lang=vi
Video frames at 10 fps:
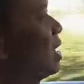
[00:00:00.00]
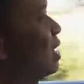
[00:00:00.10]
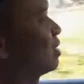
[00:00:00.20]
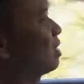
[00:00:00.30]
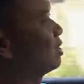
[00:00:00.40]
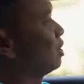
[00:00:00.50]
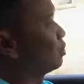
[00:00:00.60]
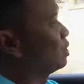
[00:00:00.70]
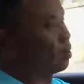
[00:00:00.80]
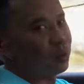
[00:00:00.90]
và rất
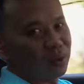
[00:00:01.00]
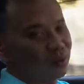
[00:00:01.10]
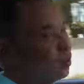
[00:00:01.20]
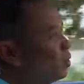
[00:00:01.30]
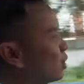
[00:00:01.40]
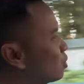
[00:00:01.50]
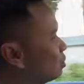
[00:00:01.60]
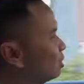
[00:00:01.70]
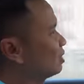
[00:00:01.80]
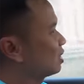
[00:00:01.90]
nhiều nhiều niềm vui cùng
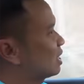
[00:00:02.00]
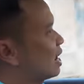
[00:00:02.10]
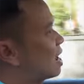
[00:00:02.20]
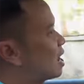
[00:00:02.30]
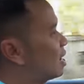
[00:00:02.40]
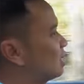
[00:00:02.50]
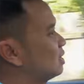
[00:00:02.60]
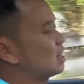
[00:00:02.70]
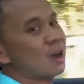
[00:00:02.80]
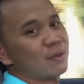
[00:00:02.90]
những chiếc xe.
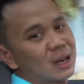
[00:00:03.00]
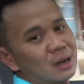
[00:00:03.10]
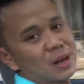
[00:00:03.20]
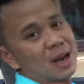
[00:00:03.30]
Xin chào và hẹn gặp